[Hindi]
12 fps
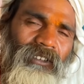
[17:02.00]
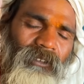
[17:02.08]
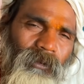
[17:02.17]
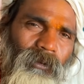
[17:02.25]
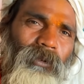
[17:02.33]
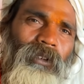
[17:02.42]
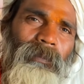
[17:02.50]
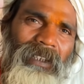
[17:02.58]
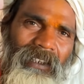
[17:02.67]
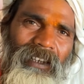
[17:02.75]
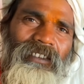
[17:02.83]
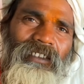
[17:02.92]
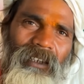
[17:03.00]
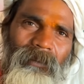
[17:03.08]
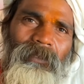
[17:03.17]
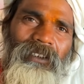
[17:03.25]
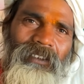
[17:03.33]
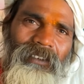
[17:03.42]
तू और मैं का
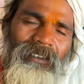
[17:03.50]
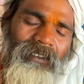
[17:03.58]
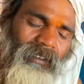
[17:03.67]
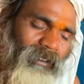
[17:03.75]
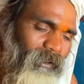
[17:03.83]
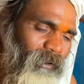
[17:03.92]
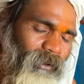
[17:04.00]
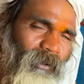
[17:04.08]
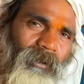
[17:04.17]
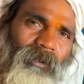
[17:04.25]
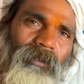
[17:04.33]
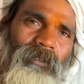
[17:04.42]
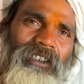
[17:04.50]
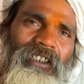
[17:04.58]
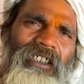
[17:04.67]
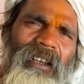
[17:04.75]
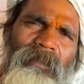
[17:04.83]
शब्द तो सीता